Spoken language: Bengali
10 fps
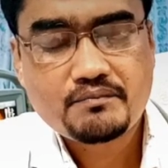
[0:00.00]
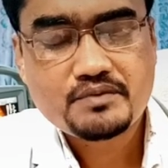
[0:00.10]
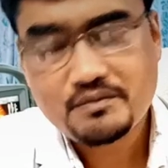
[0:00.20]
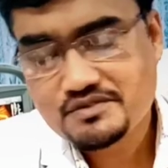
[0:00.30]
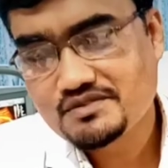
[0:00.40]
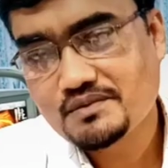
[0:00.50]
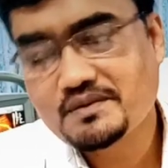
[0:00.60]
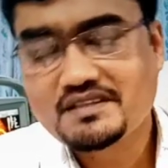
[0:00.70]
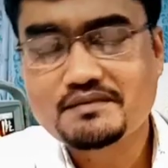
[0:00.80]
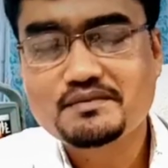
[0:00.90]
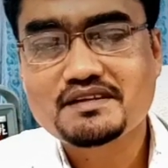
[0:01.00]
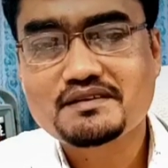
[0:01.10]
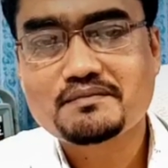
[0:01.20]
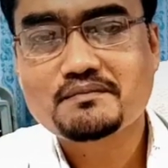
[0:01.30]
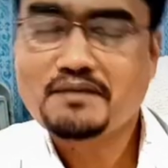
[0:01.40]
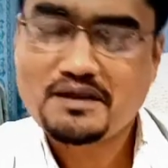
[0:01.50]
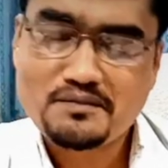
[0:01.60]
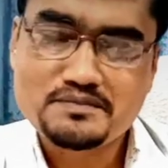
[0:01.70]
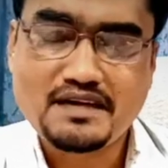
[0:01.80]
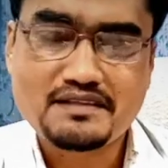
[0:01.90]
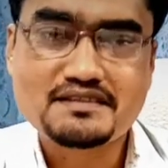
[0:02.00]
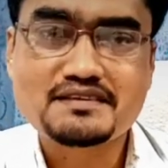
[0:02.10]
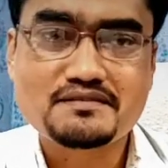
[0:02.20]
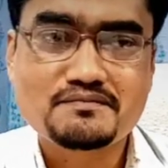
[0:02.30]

সমস্ত পৃথিবীর মানব জাতি